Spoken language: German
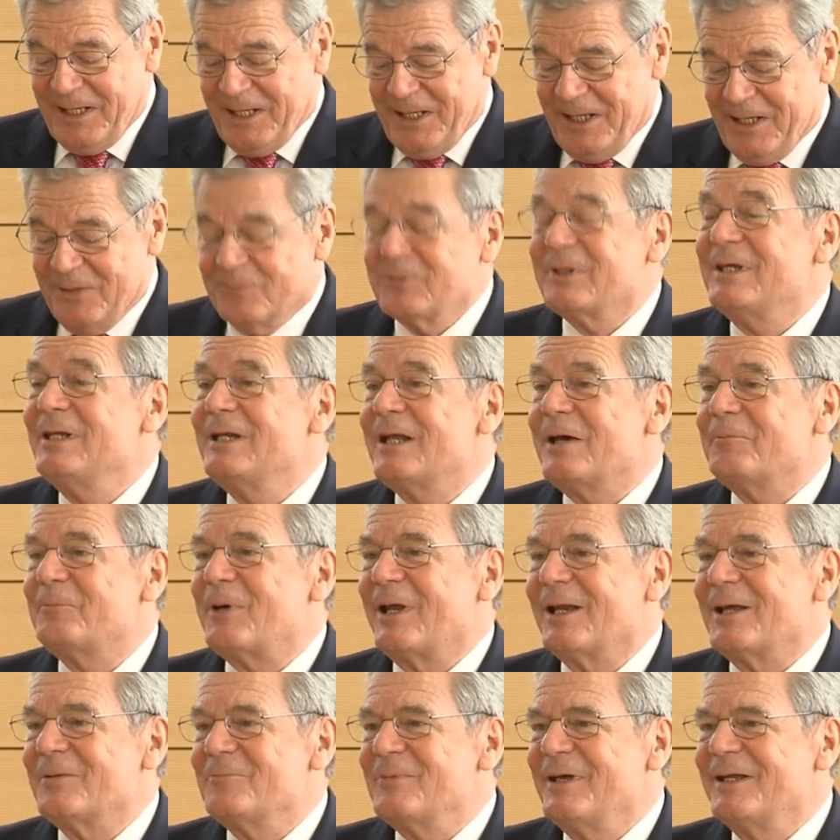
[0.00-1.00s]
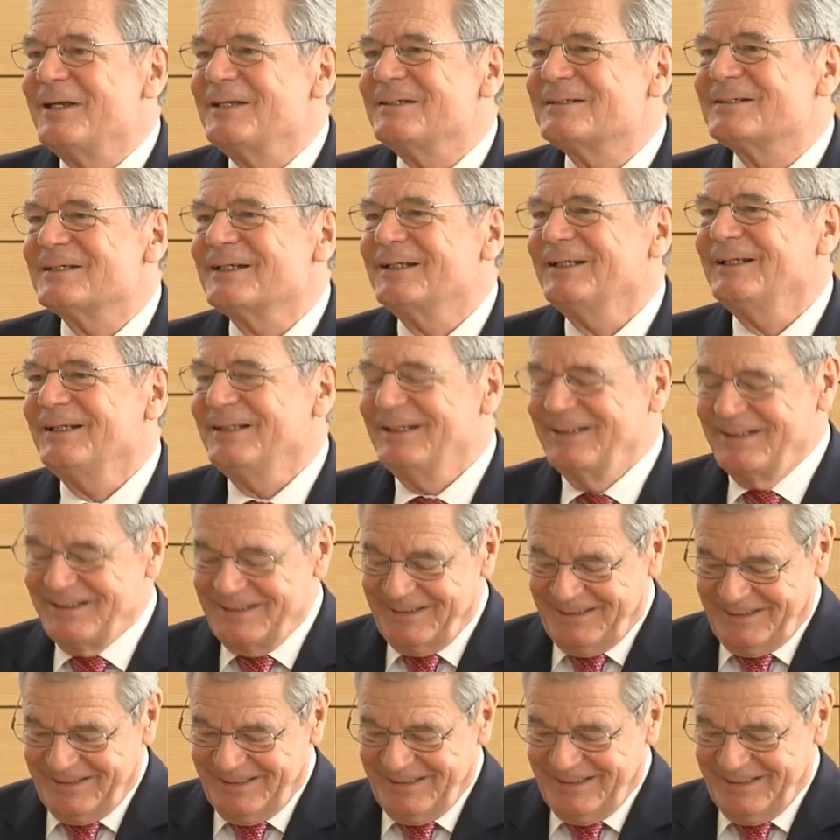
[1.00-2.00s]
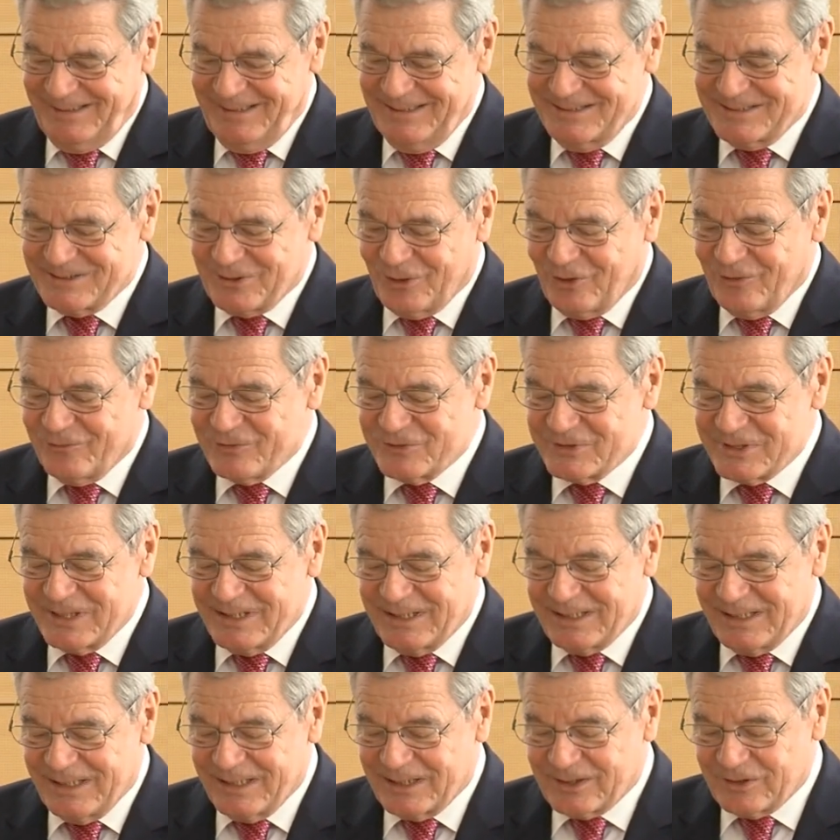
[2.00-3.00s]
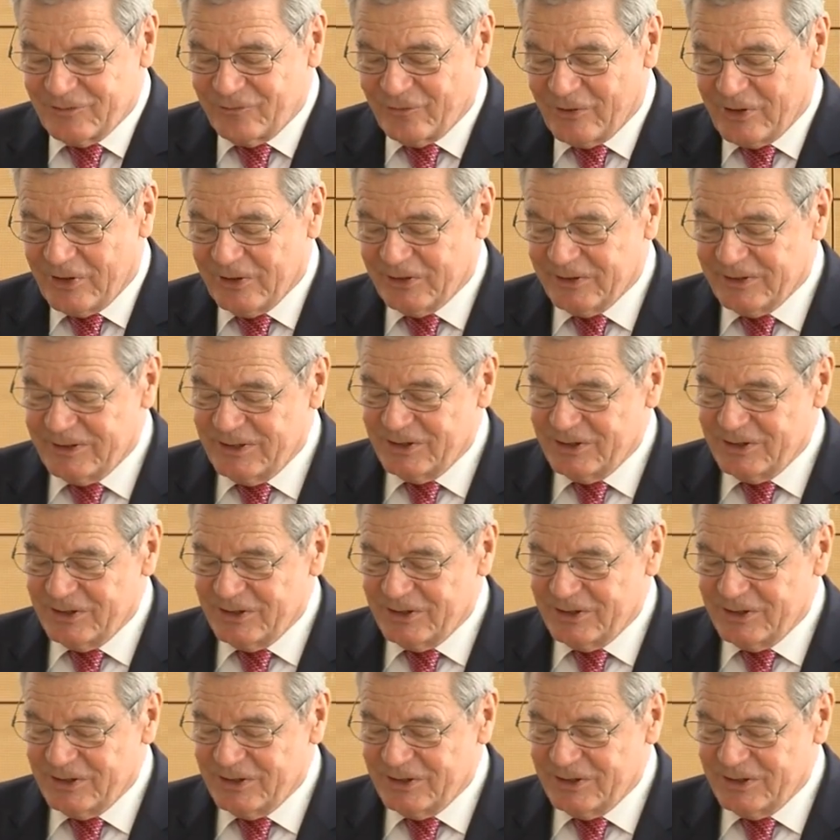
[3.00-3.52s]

Im Kieler Parlament äh, ist offensichtlich geworden.